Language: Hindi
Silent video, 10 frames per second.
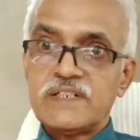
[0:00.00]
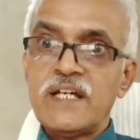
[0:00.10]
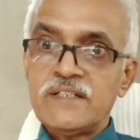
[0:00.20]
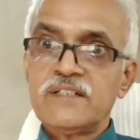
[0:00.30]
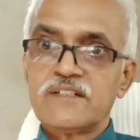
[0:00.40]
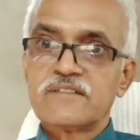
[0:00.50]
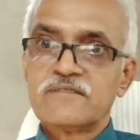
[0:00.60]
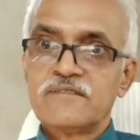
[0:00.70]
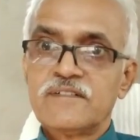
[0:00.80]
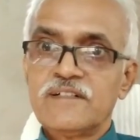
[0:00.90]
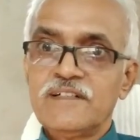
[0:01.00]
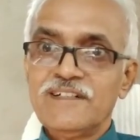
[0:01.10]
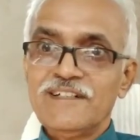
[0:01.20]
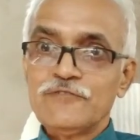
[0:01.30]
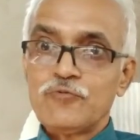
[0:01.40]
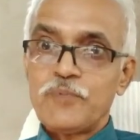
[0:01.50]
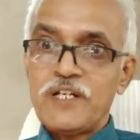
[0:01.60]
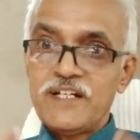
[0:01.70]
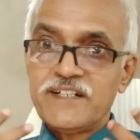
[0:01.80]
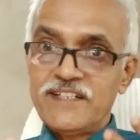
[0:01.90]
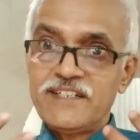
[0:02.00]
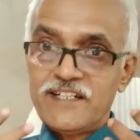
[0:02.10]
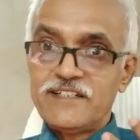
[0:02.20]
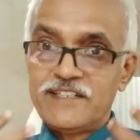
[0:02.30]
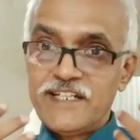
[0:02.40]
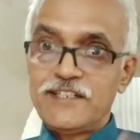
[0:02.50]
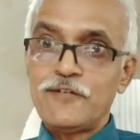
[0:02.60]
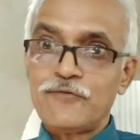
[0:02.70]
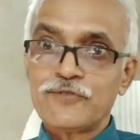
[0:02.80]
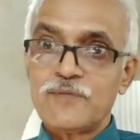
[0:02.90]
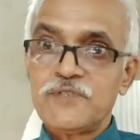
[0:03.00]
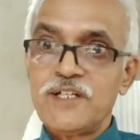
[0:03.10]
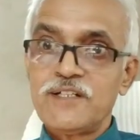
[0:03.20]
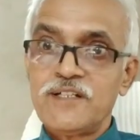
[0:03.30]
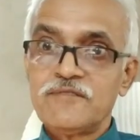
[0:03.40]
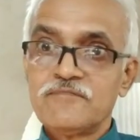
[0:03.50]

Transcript: डेंजर तो पहले डेंजर डेंजर को समझेंगे